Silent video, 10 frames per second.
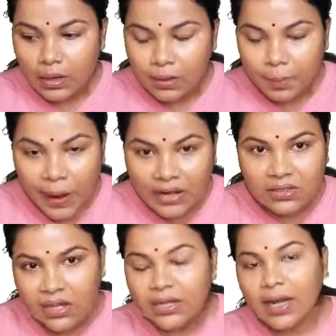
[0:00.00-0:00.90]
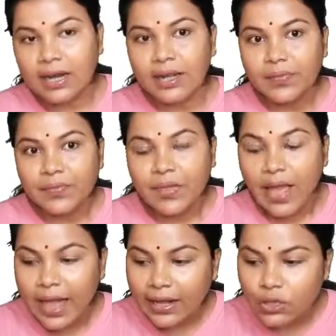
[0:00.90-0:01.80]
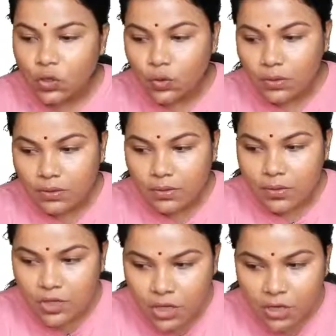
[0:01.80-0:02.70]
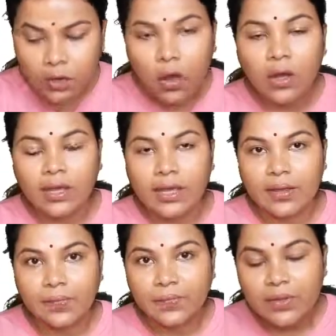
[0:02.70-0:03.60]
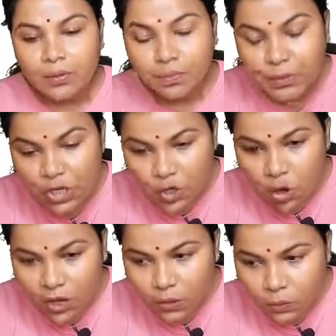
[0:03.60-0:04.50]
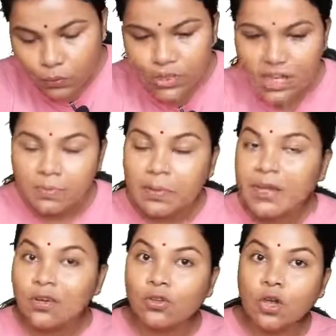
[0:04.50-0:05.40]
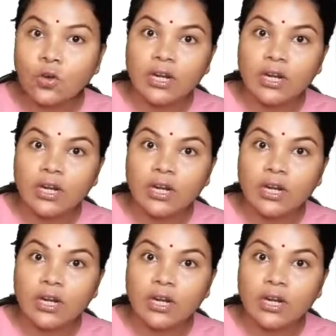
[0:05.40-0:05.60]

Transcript: পাঠদানকালে একজন শিক্ষককে বিষয় অনুযায়ী বিভিন্ন ধরনের